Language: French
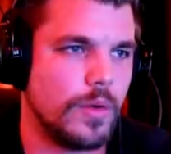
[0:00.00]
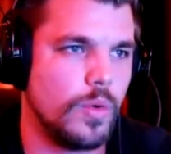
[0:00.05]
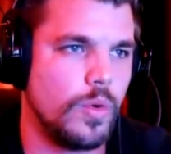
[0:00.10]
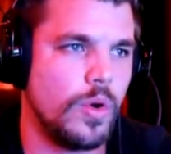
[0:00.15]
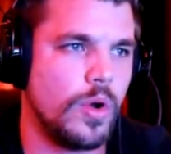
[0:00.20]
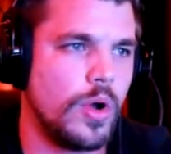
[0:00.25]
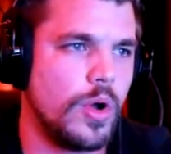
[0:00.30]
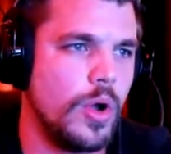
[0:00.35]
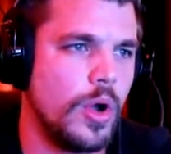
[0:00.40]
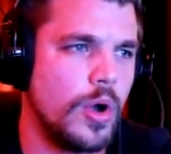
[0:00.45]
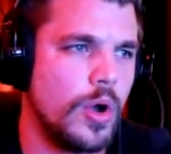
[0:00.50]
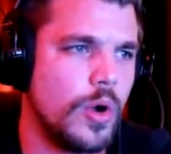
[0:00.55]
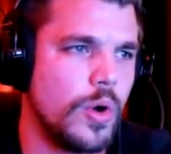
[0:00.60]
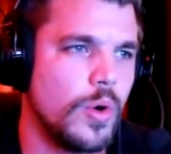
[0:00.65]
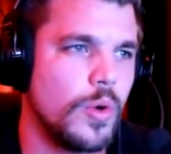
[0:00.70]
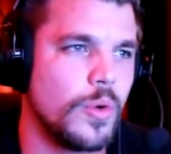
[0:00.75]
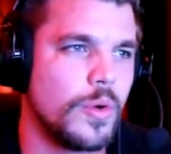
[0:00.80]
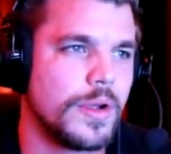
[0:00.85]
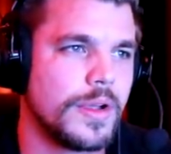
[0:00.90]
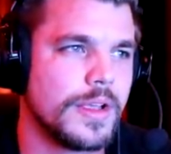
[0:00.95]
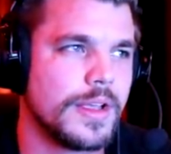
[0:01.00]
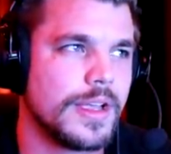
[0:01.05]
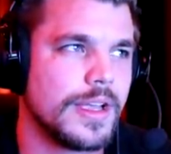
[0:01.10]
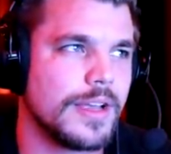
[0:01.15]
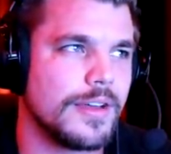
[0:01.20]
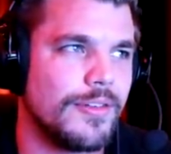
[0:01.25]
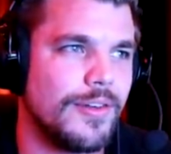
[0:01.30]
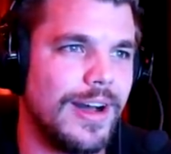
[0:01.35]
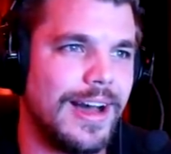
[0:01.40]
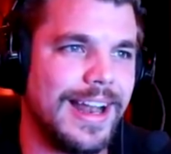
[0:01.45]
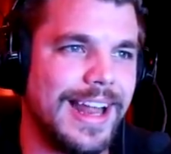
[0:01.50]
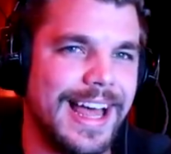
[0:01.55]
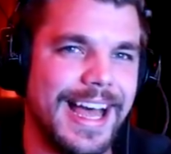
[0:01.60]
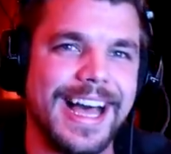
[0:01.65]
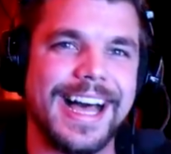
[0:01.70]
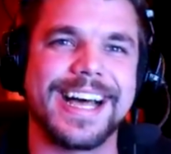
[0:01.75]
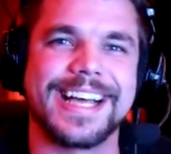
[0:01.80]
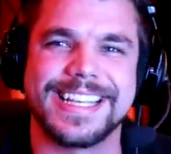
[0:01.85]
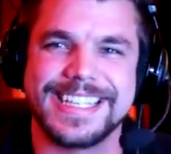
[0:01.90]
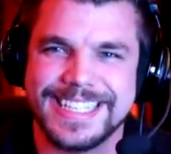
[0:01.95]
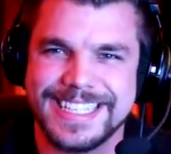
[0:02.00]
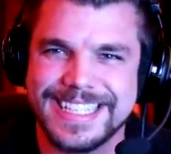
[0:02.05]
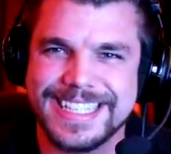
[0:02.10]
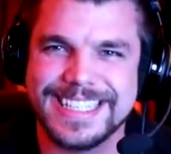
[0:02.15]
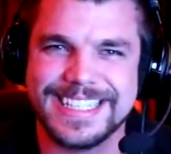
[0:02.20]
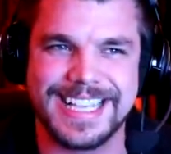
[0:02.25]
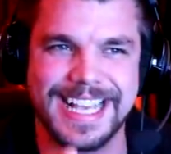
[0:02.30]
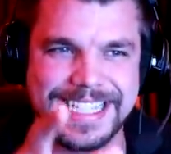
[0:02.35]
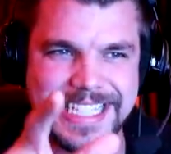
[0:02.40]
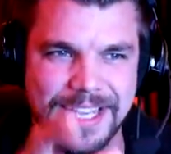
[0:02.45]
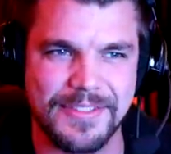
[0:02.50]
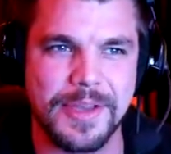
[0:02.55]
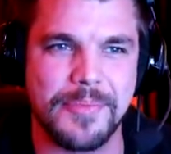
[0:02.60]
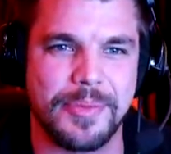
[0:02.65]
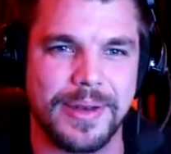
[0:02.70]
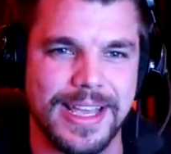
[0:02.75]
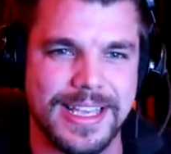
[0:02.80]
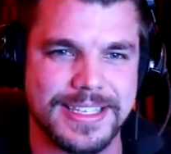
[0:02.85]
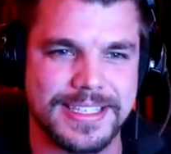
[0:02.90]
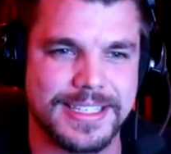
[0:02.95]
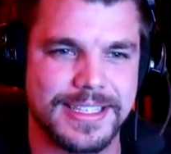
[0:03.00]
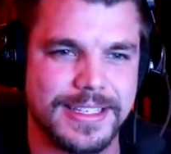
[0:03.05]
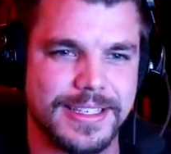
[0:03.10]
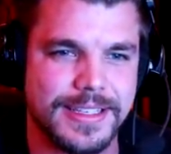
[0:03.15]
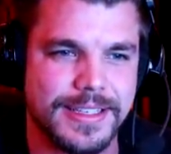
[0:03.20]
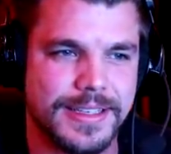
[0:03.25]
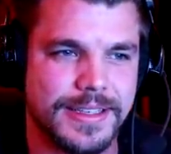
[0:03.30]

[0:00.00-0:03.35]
Wouhou Voilà Ça, ça me plaise.